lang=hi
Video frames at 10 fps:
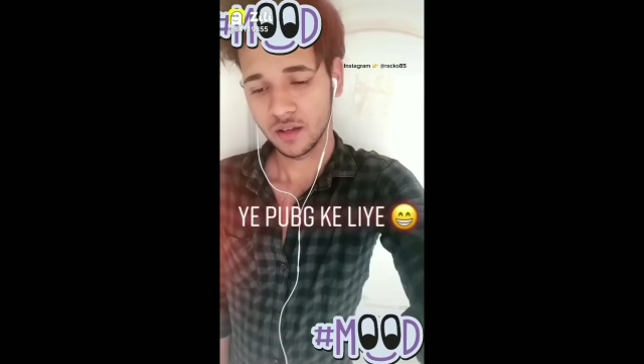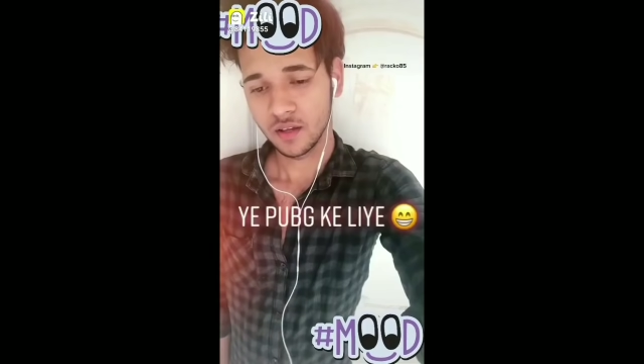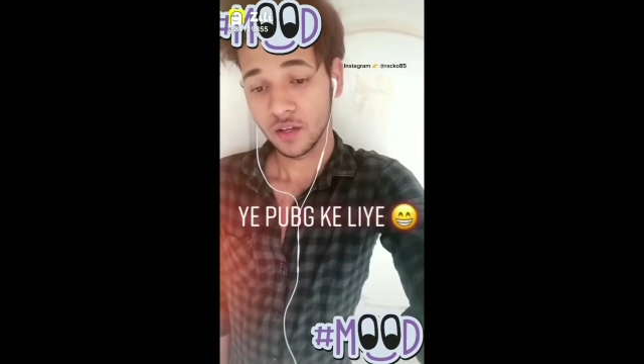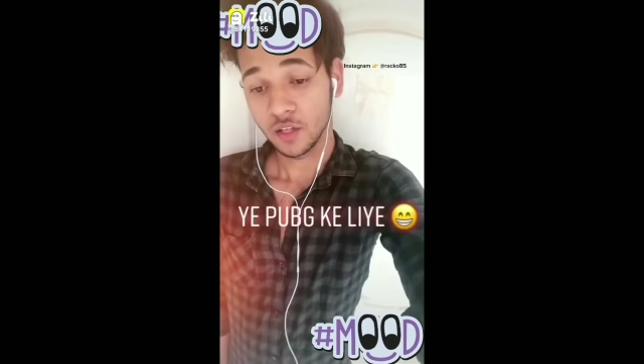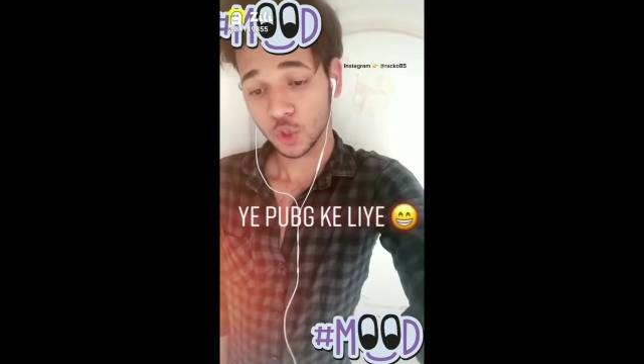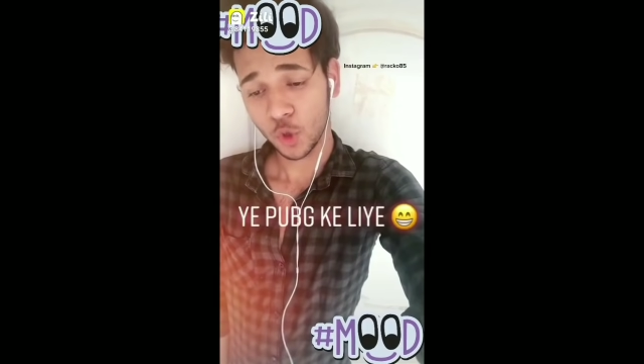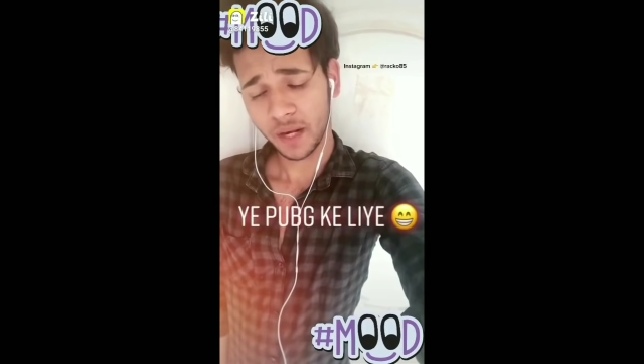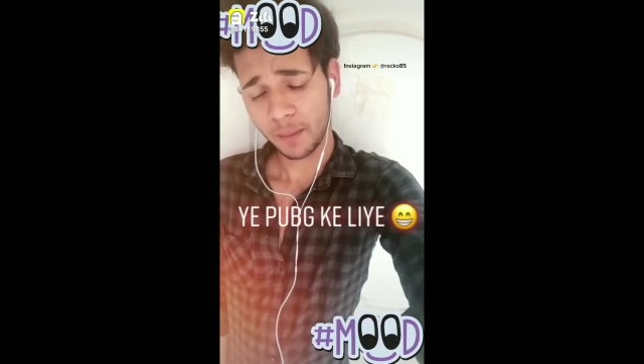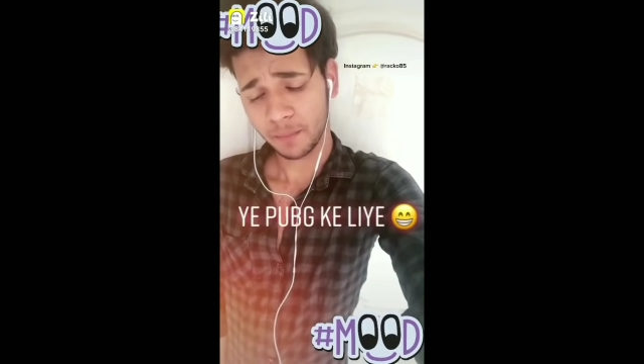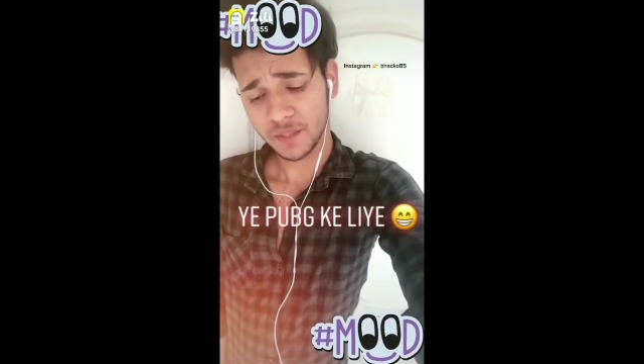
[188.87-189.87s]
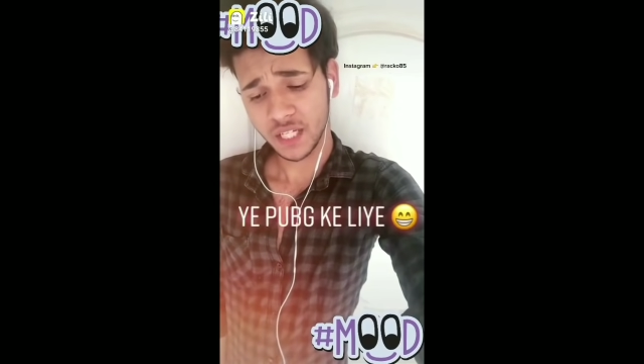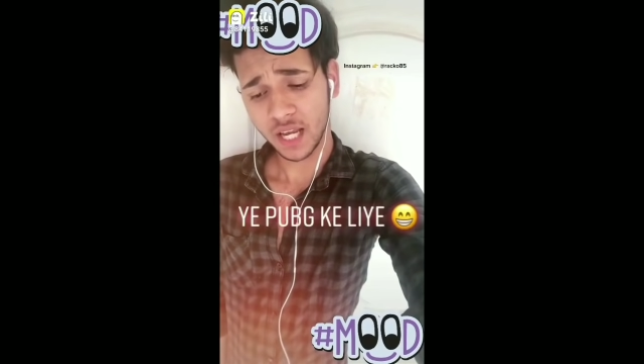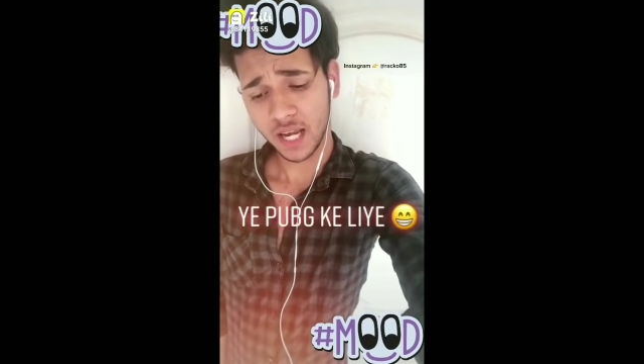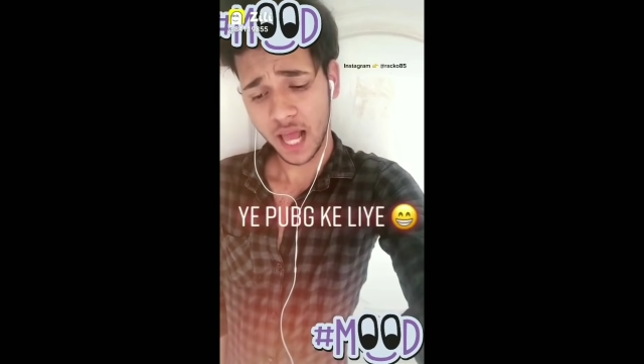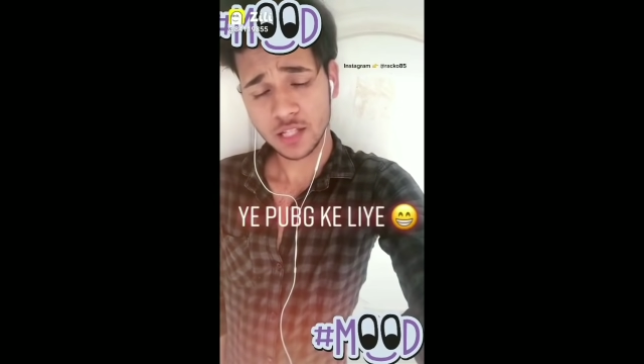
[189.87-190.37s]
तो बेटा पबजी के
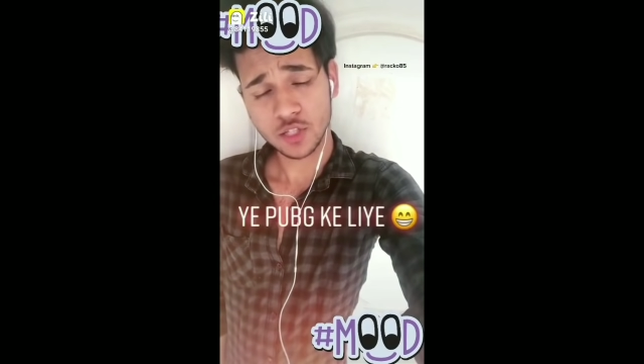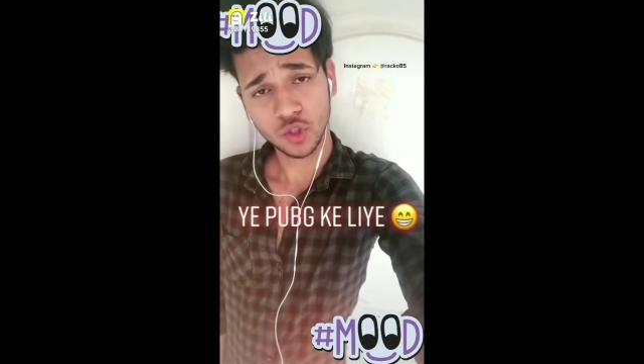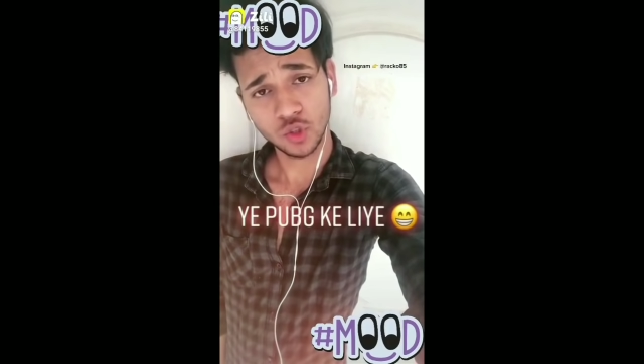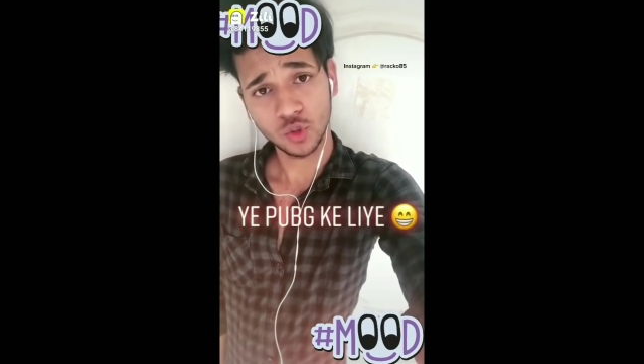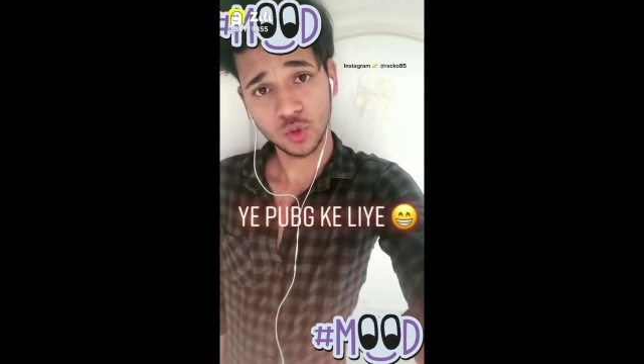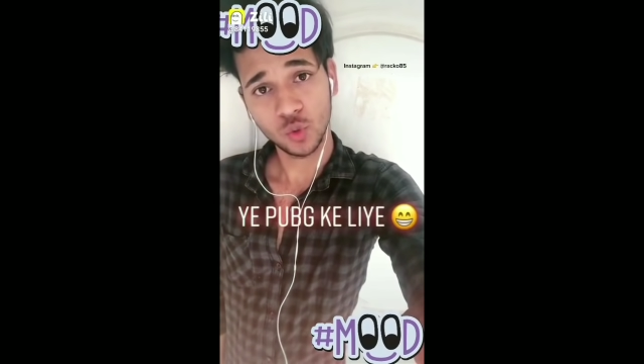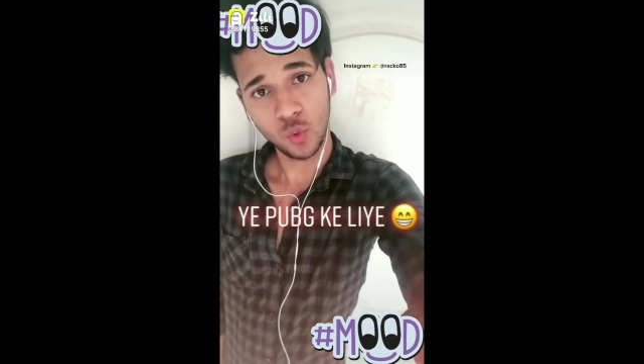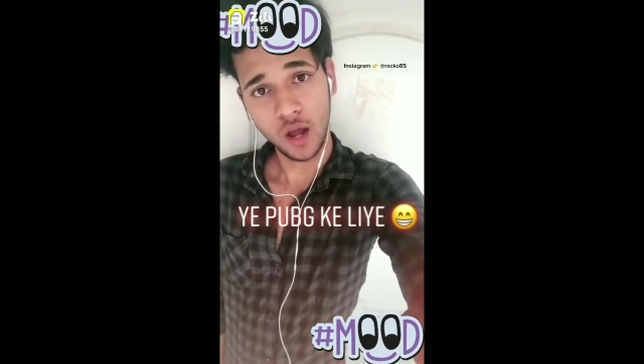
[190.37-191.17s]
लाल सुन तू